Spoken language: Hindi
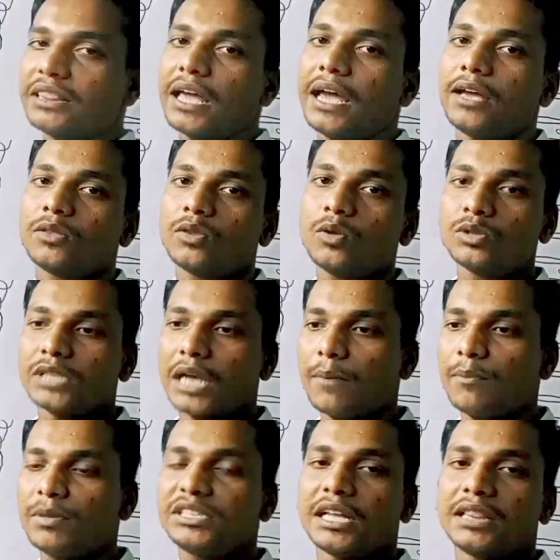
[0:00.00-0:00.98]
चलता है तो उस
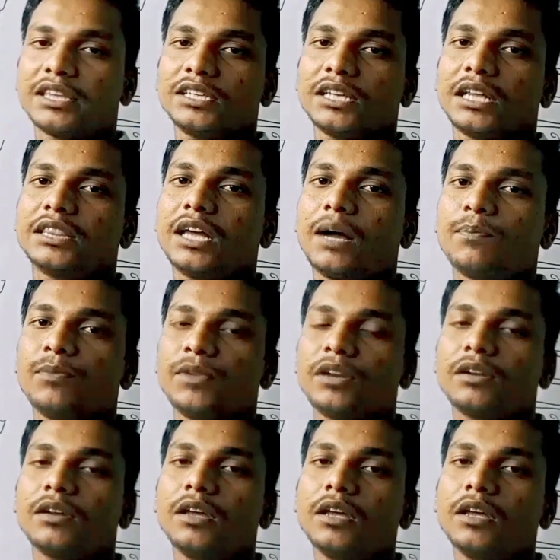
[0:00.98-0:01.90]
टाइम पे चलते चलते अपने